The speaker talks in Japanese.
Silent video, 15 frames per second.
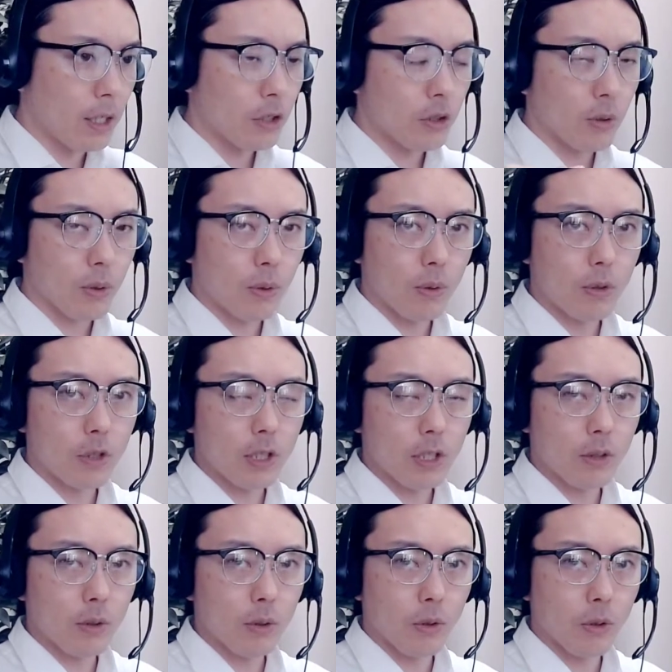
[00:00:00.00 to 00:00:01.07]
ちょっとした
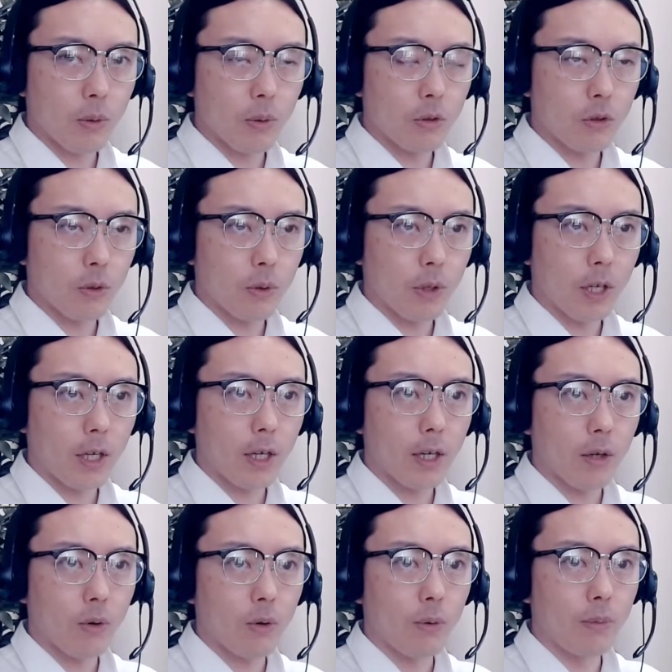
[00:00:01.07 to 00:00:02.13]
その表情の変
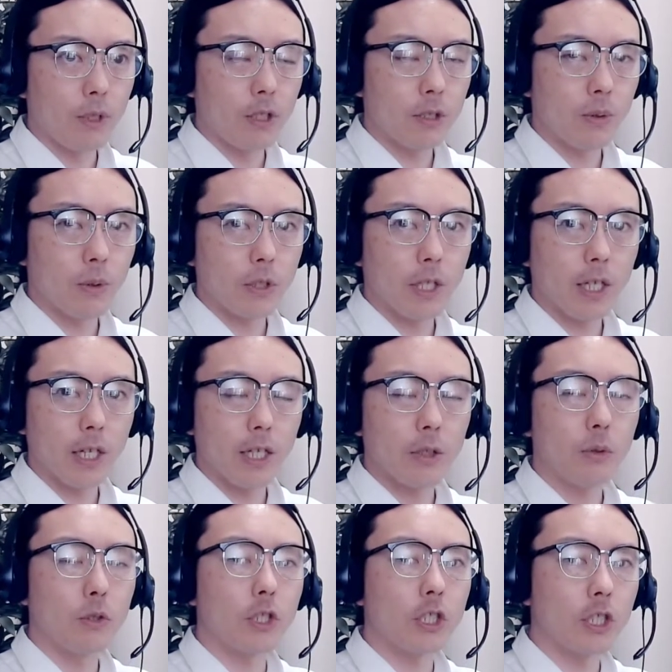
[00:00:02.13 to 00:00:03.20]
化を見過ごさない
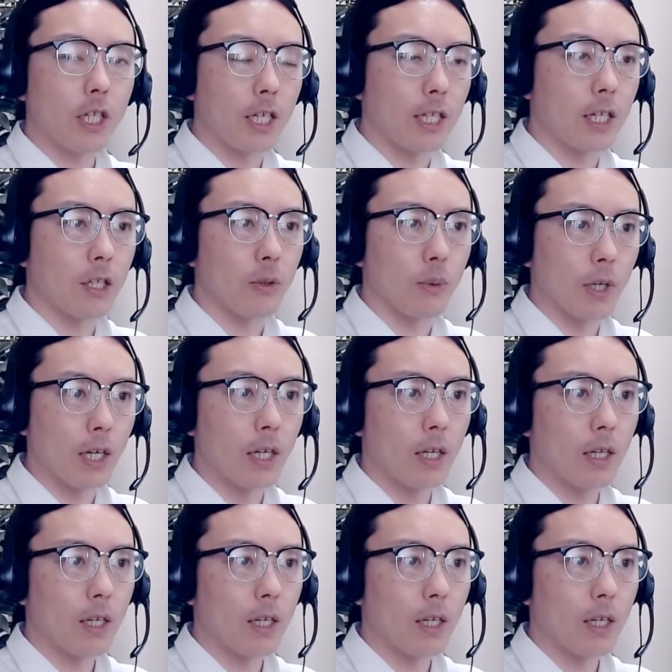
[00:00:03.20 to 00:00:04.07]
ようにしていたりとか、